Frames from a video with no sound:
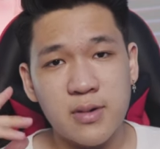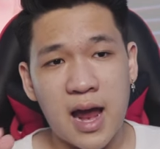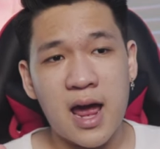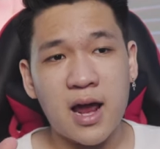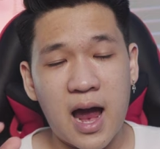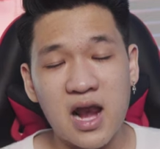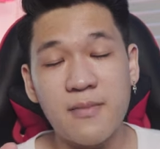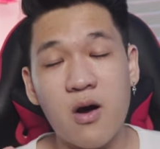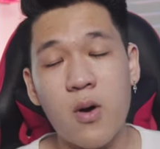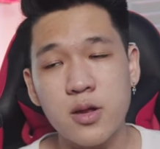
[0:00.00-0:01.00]
đã khá là
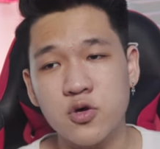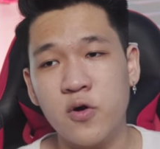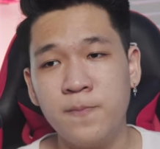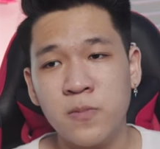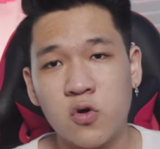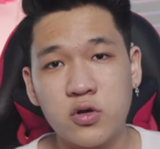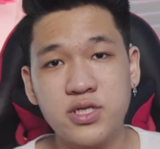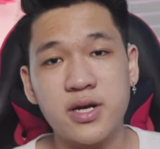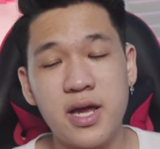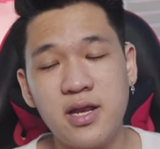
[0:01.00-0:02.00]
bão hòa rồi Có
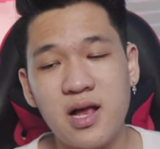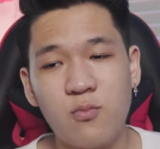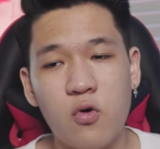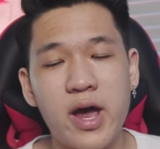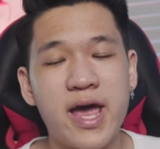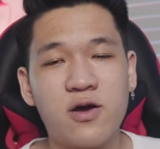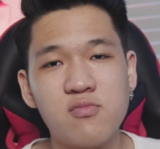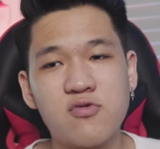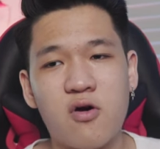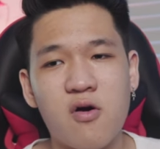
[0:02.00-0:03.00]
trước đấy là mùa hè
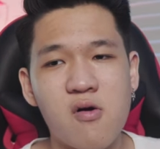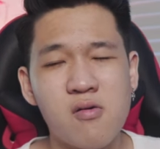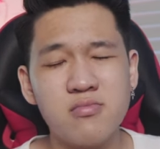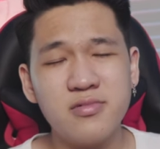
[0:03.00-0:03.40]
cũng có